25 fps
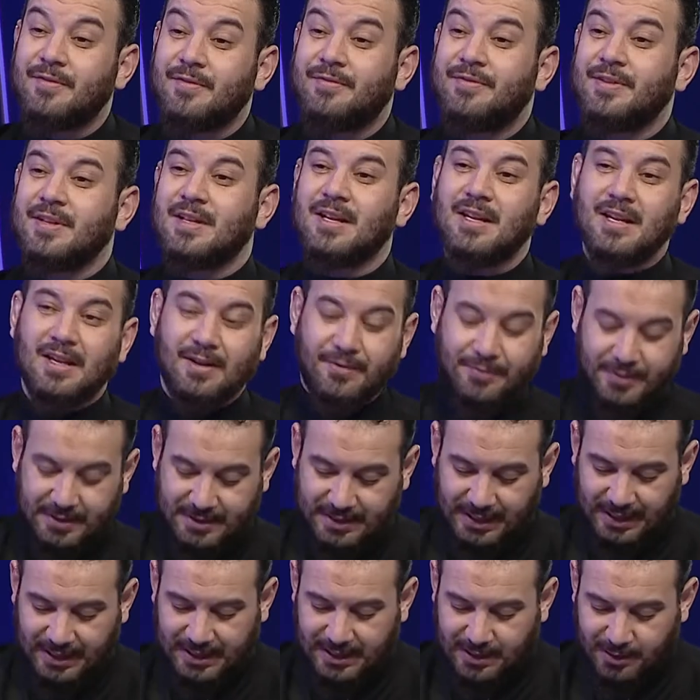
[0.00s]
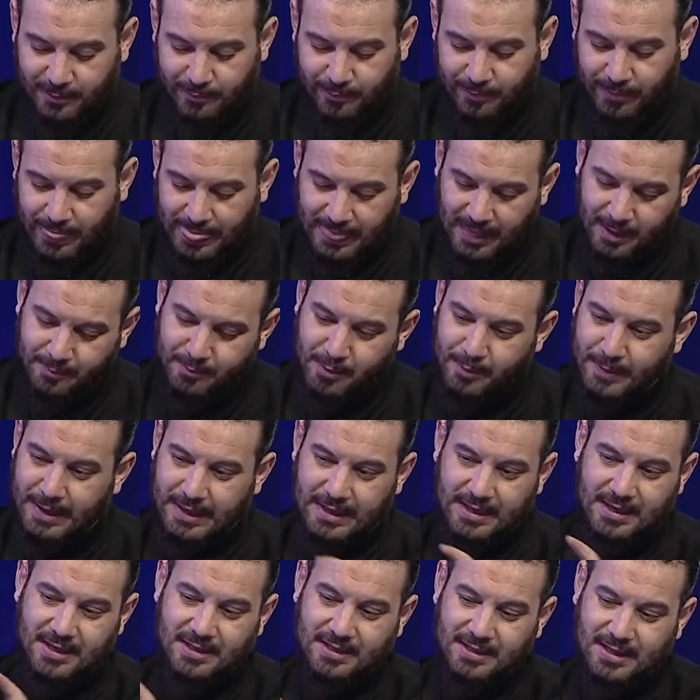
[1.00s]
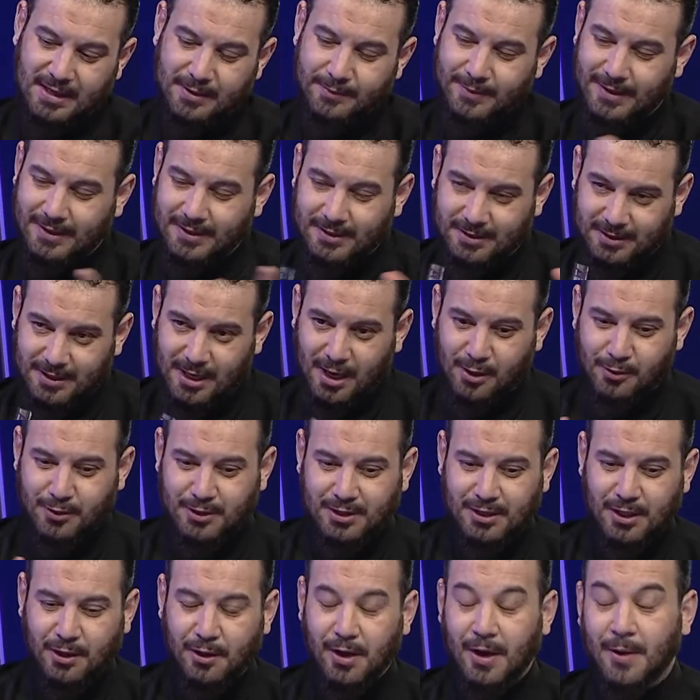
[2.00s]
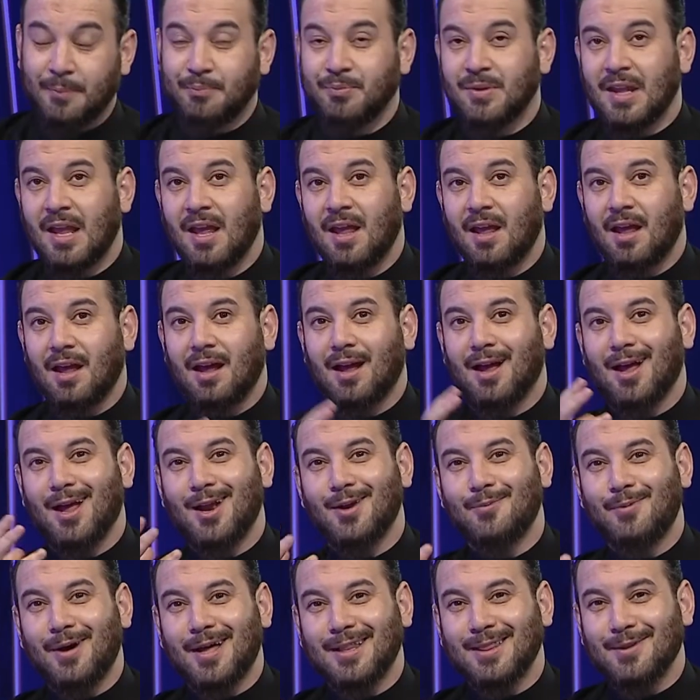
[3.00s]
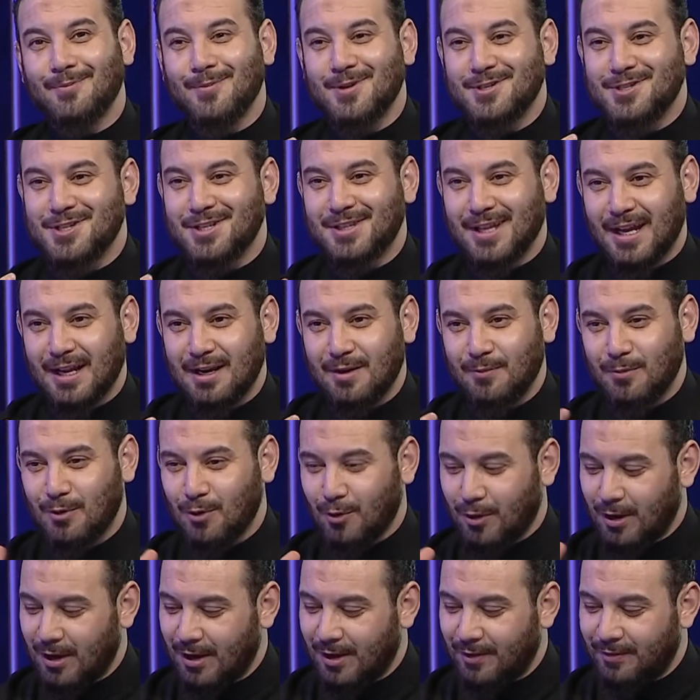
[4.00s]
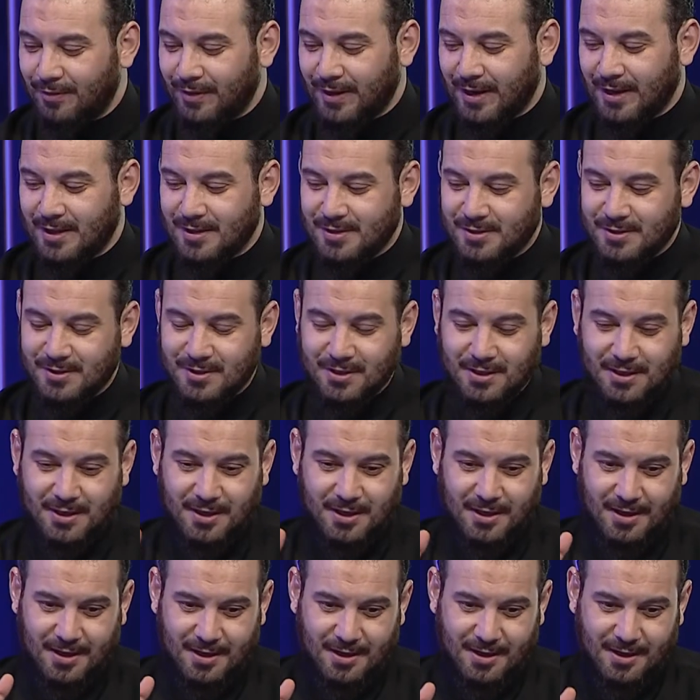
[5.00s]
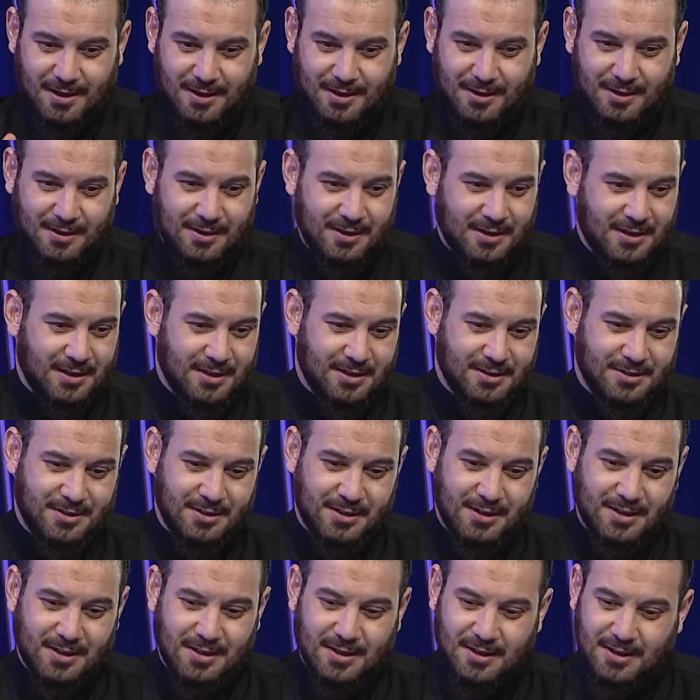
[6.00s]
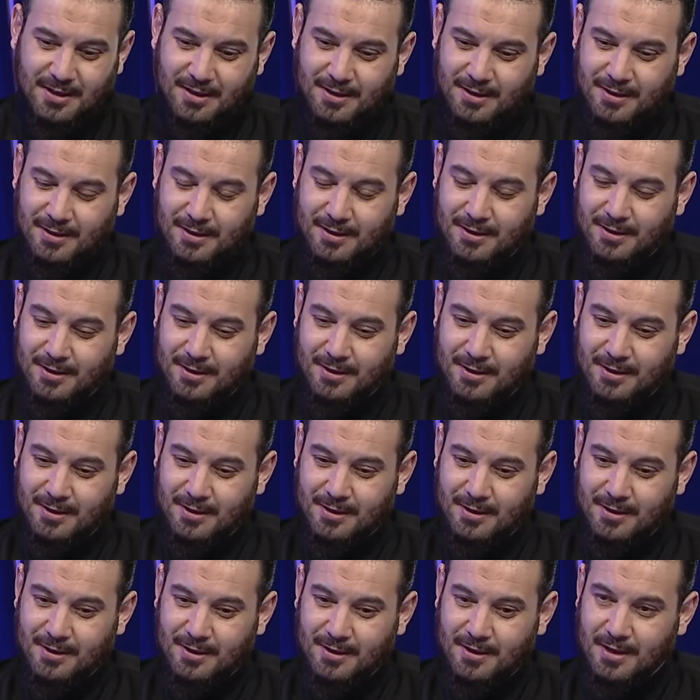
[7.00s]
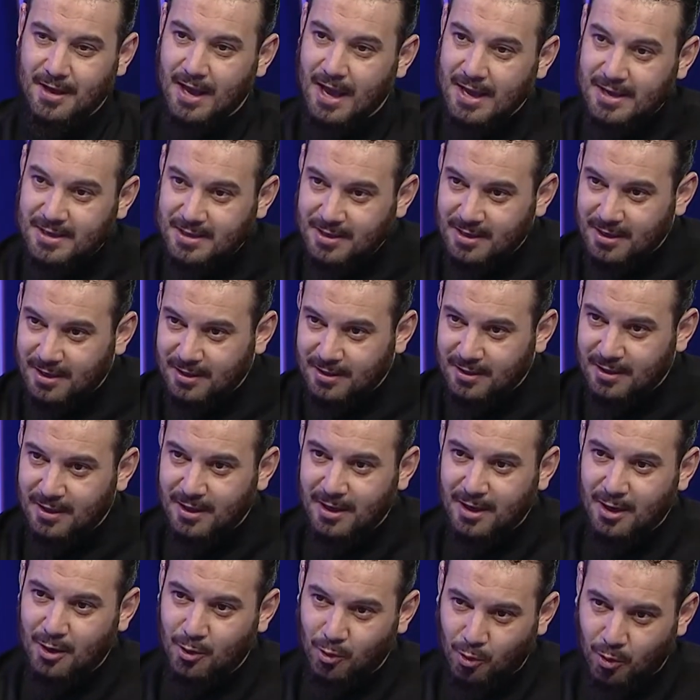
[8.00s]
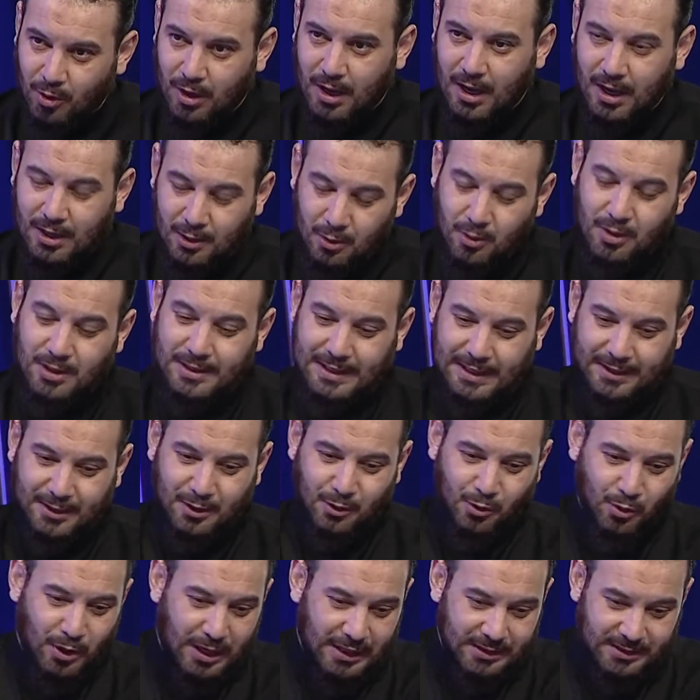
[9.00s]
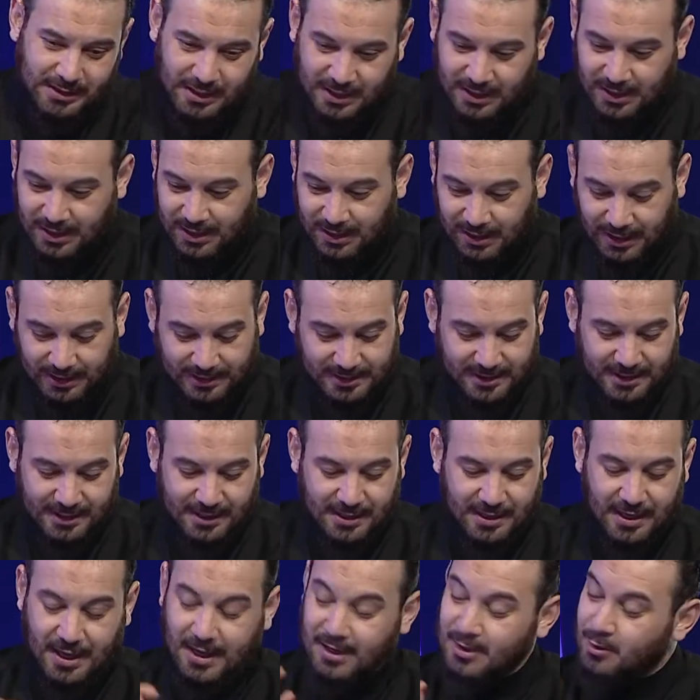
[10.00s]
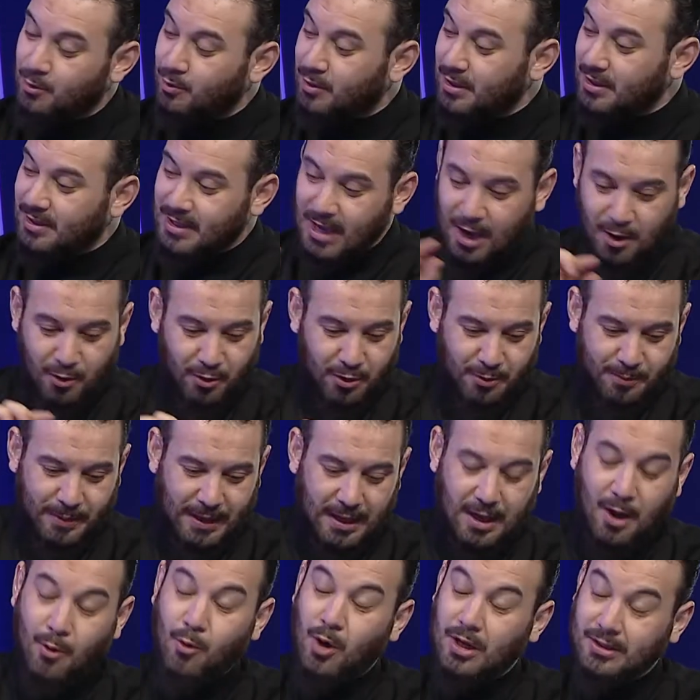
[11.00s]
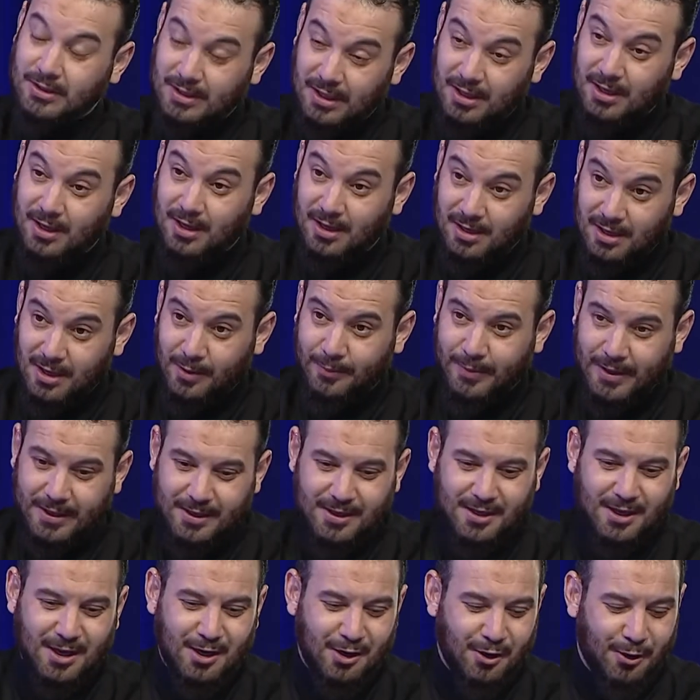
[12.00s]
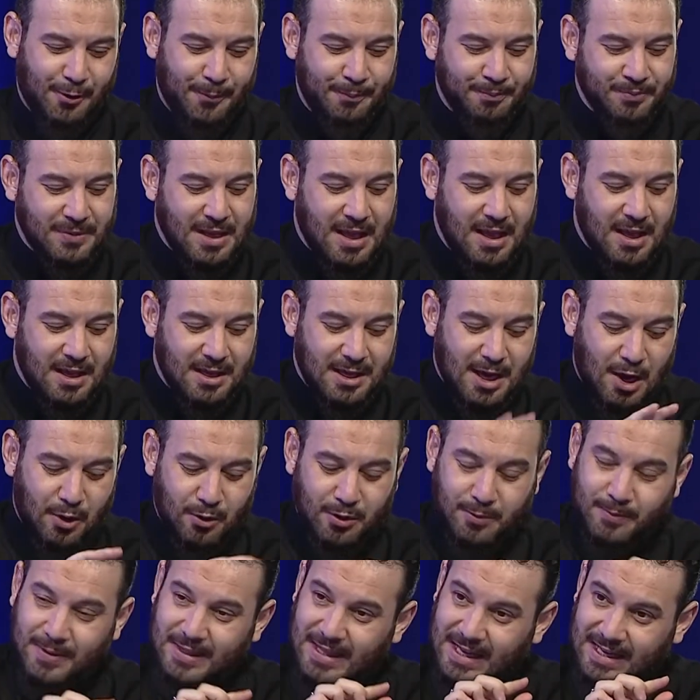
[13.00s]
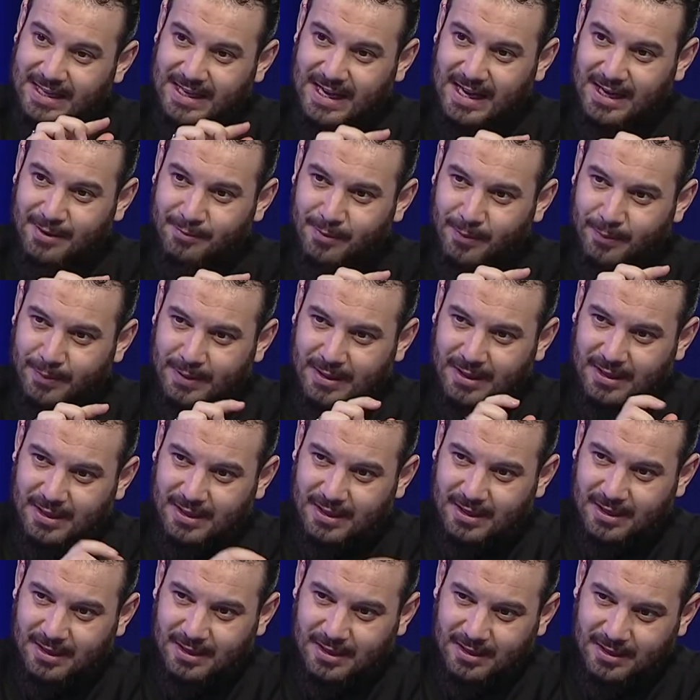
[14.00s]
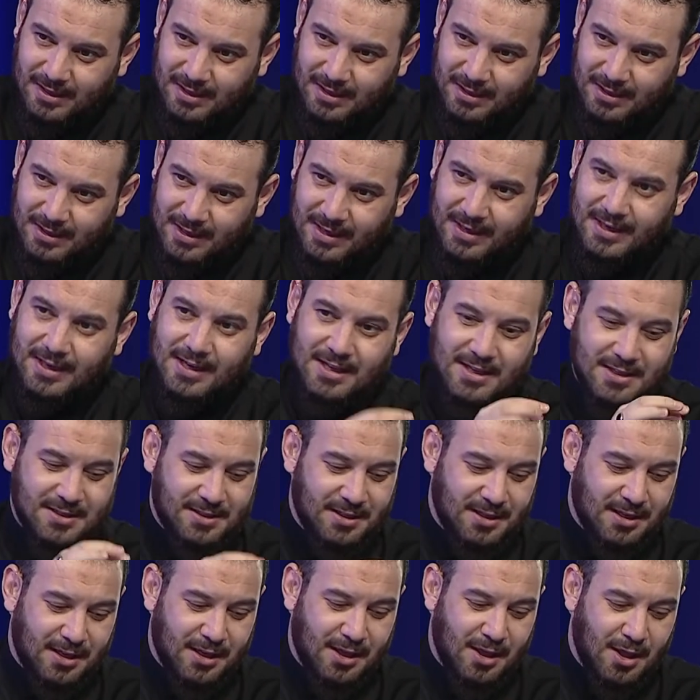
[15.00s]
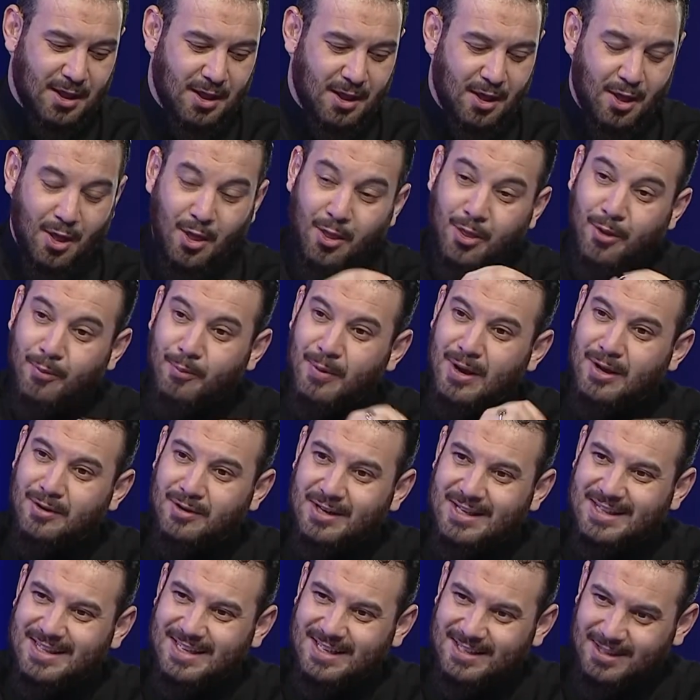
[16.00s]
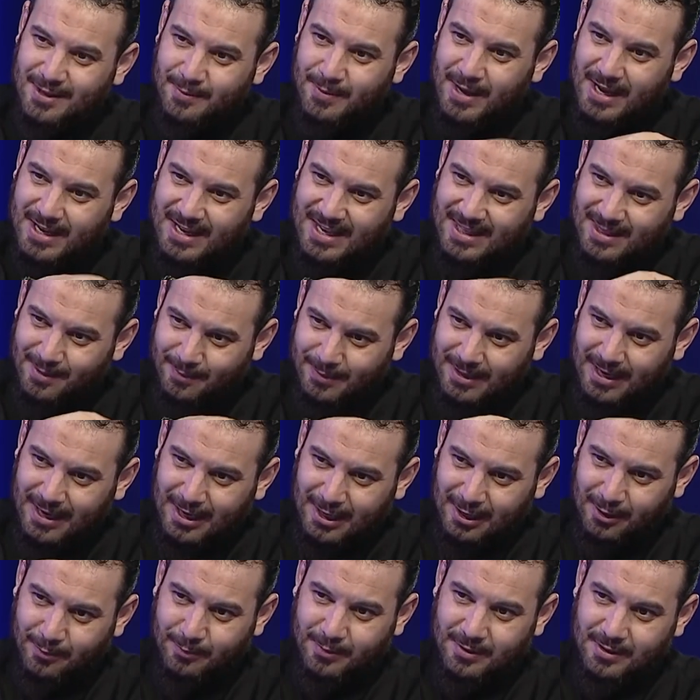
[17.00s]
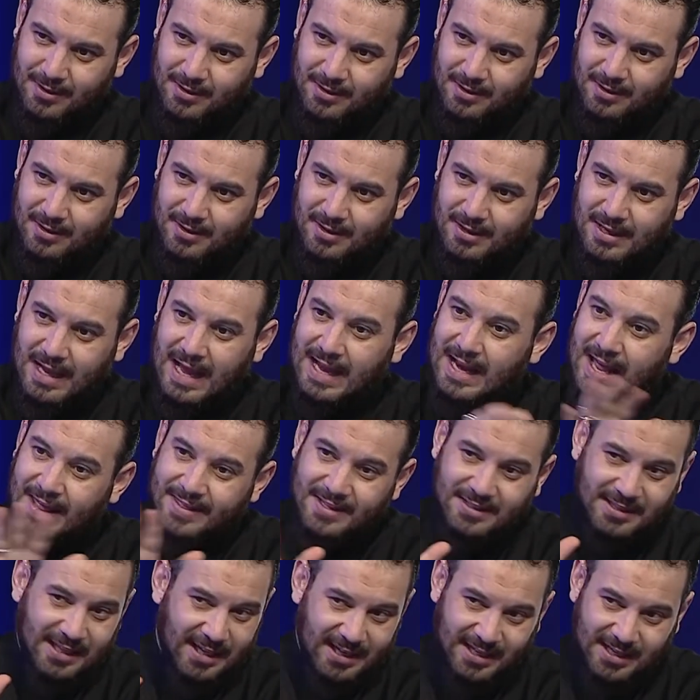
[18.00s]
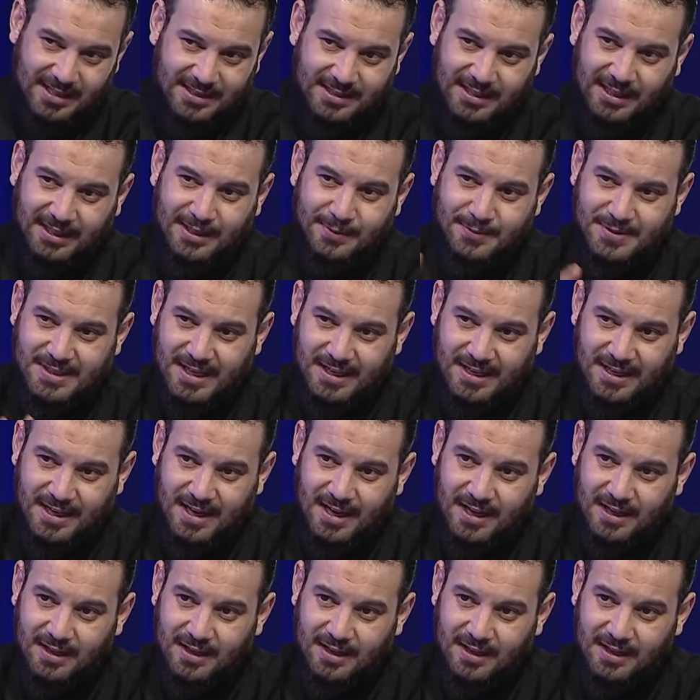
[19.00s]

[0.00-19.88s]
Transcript: في في التعليم بما اننا نتكلم عن الداء والدواء آه، البعض لما يجي يتعلم لغه فرنسي آه، انجليزي آه، اي لغه يعني اللغات اللاتينيه يريد ياخذ او حتى اليابانيه اليوم ياخذ مثال كلمه بالانجليزي ثم يريد يكتبها كذا بالعربي صحيح هل هذه طريقه تعليم صحيحه لا